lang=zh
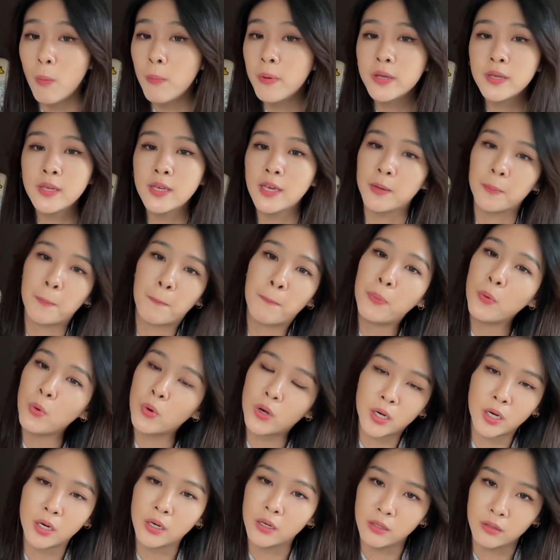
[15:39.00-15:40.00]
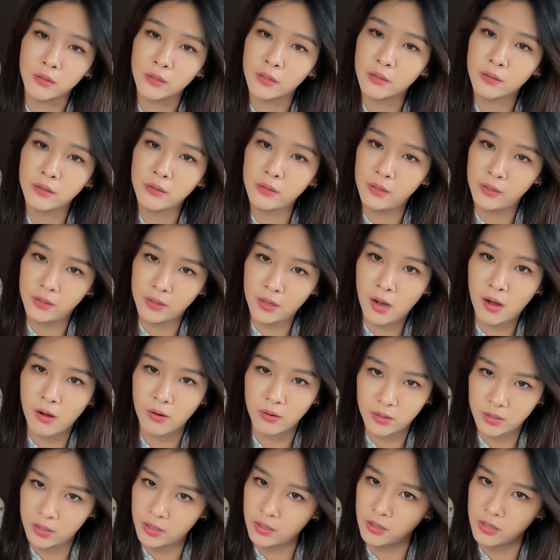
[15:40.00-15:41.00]
们也不可能依靠
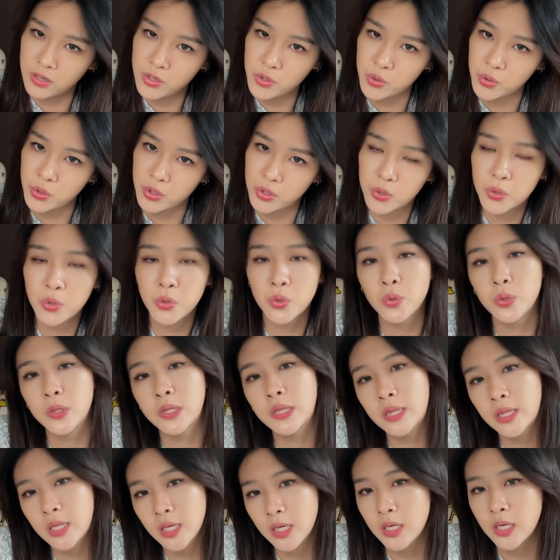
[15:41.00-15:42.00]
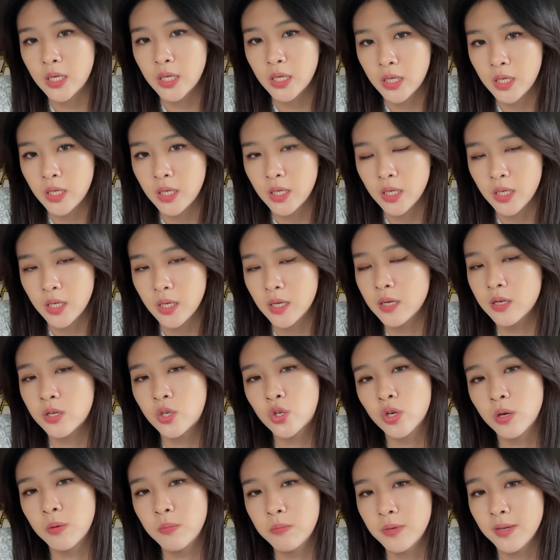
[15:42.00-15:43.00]
科学去定义一个
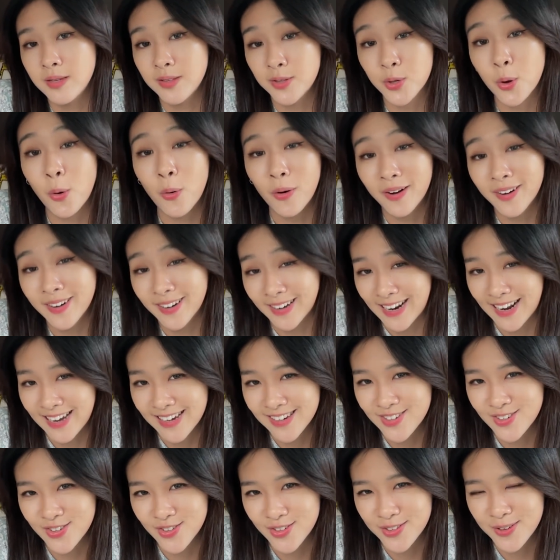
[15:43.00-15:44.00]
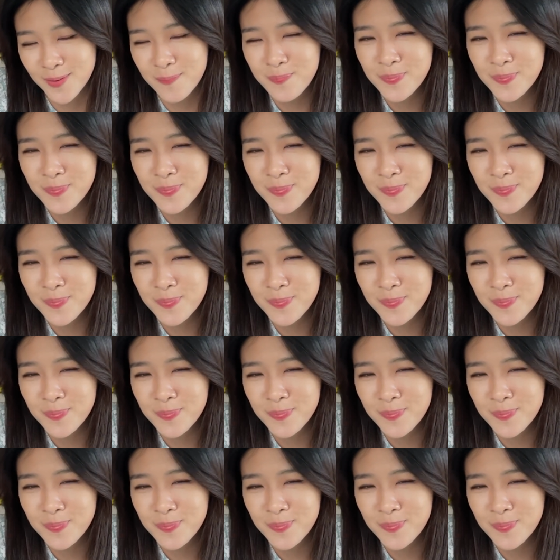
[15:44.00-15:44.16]
生命从何开始的。